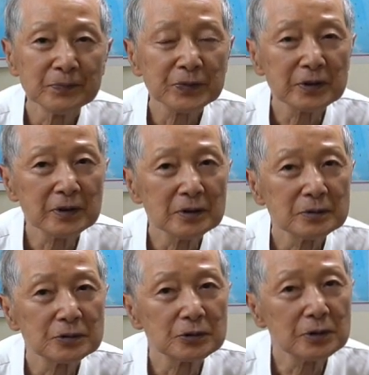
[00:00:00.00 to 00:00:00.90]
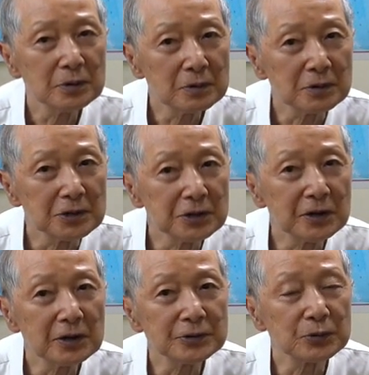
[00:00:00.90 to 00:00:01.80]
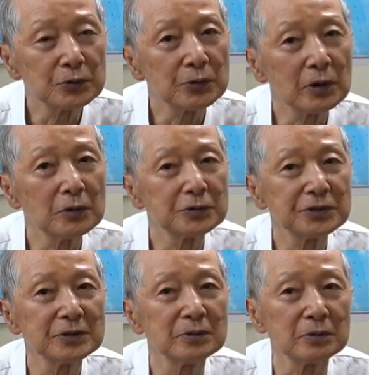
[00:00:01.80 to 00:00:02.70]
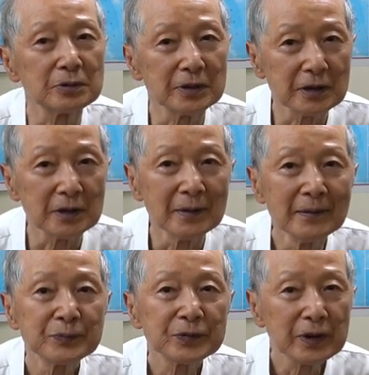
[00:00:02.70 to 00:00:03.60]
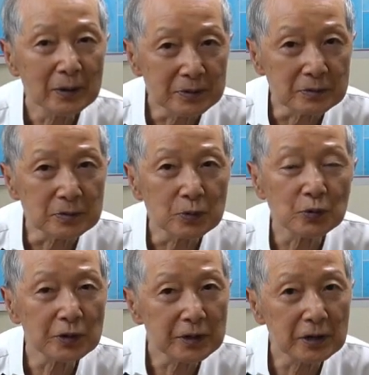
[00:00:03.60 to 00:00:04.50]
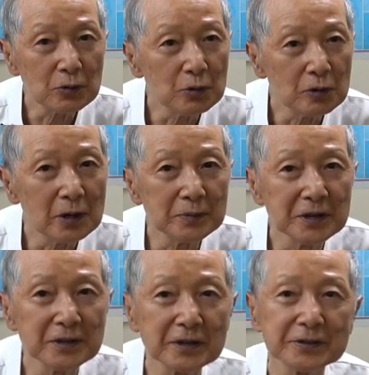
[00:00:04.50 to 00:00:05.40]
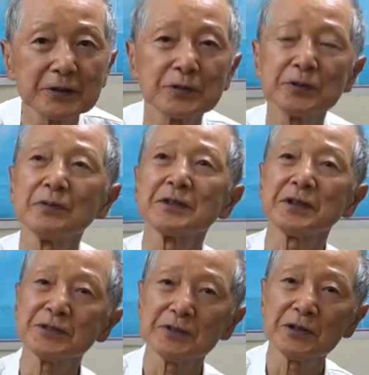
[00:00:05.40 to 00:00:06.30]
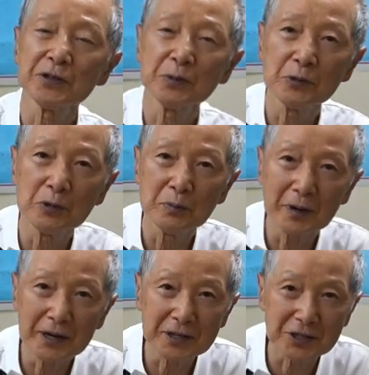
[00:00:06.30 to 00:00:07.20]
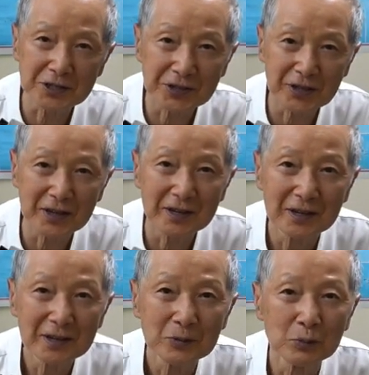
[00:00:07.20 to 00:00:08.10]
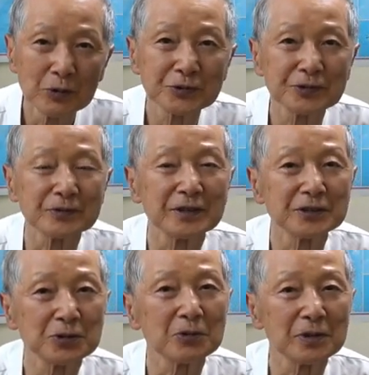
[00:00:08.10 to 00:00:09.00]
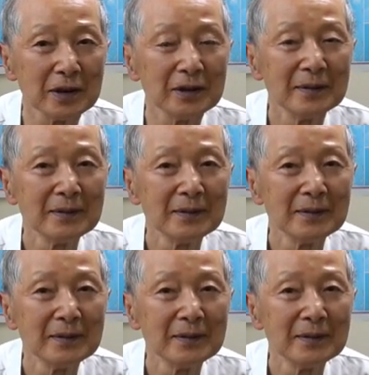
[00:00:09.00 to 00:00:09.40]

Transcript: ただ、それを生かすことが起きるので、多分これから大雨になった時、私は紐を前にして持つんでしょうね。